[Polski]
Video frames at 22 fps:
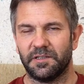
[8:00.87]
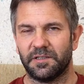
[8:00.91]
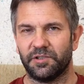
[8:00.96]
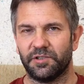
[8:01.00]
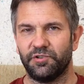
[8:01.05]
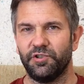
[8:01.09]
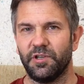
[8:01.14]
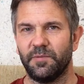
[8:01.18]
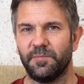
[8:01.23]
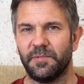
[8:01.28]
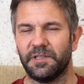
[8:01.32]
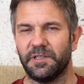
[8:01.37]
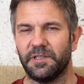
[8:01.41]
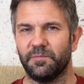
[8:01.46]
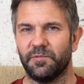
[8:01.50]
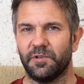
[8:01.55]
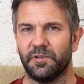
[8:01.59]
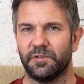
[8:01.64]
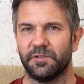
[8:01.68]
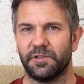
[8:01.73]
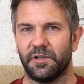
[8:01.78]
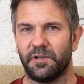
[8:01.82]
straciłem nad
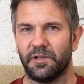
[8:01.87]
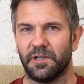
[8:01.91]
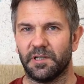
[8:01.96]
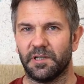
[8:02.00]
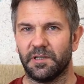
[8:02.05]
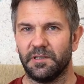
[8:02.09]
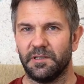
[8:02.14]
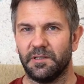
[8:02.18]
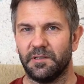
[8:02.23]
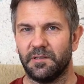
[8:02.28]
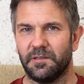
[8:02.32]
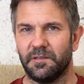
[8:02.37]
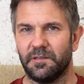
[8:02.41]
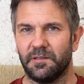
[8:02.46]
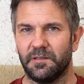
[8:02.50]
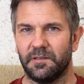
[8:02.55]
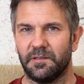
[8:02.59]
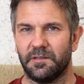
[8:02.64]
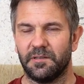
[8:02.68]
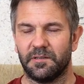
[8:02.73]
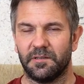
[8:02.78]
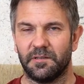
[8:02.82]
tym kontrolę.
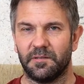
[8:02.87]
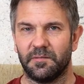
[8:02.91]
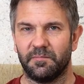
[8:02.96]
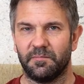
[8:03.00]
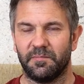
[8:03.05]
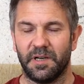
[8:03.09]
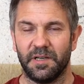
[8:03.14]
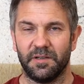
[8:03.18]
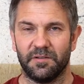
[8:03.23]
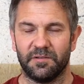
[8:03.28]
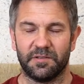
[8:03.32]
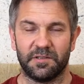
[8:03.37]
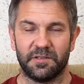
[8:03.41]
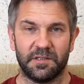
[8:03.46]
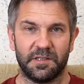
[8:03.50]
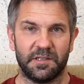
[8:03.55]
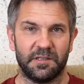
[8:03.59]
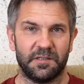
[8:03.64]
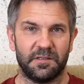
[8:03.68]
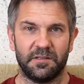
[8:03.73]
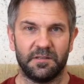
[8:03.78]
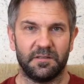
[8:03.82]
Mając
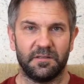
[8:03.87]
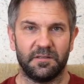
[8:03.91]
